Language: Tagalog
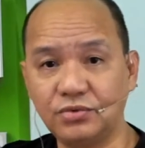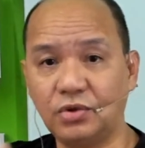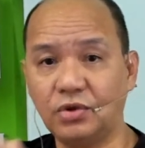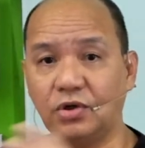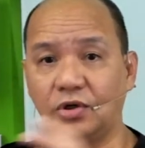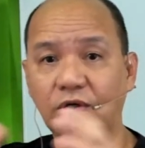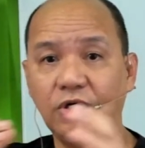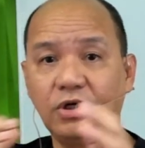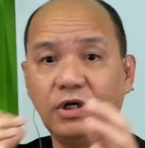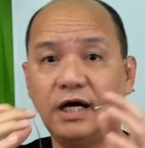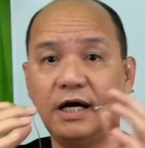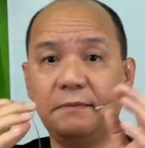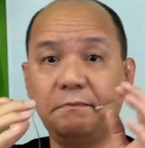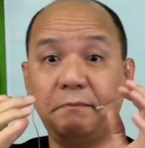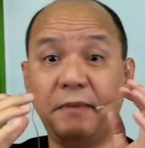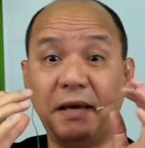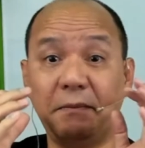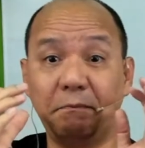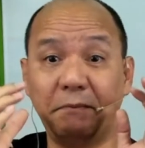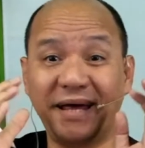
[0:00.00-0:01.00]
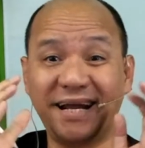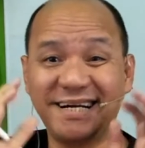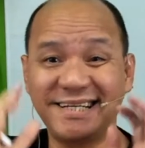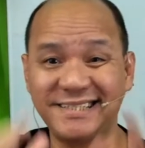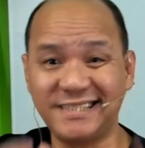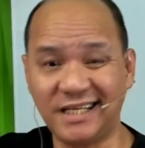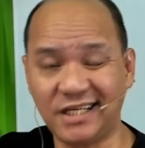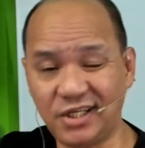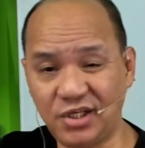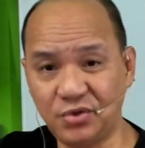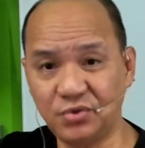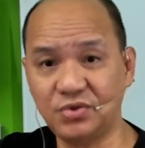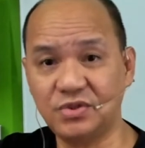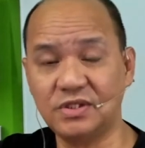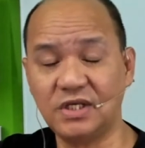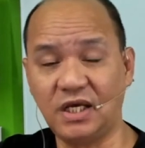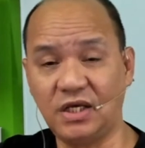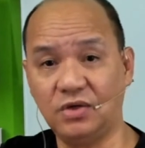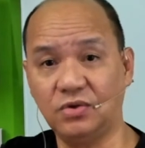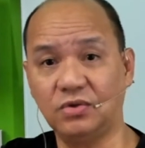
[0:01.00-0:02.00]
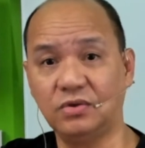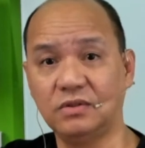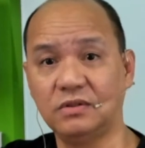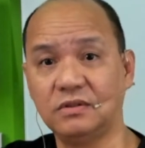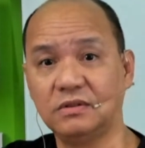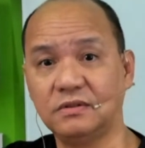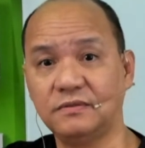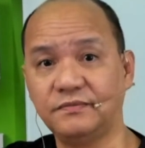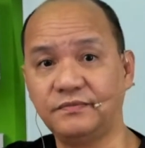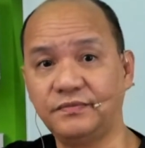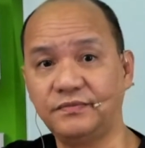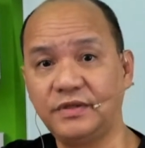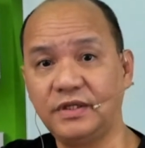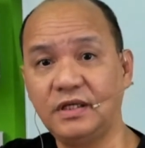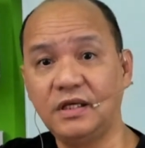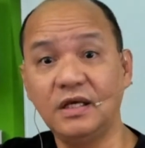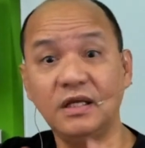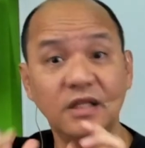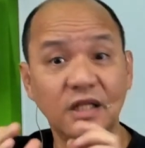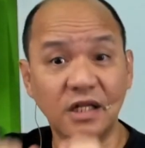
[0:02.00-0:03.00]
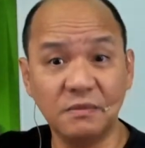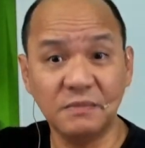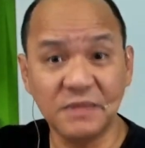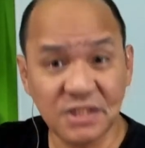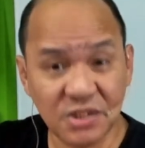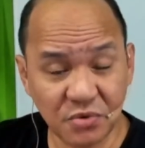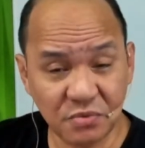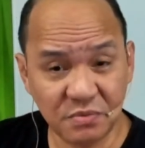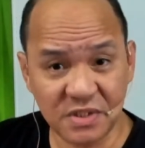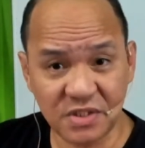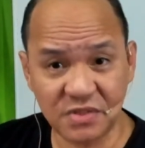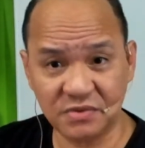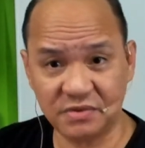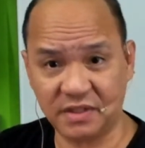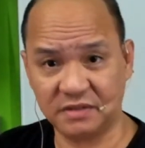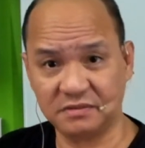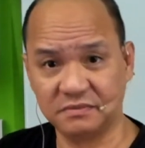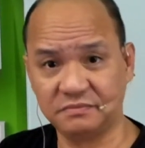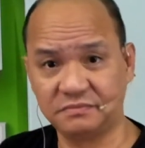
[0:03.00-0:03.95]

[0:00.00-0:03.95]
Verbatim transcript: or nagpe-persecute sa'yo, hindi naman si commissioner.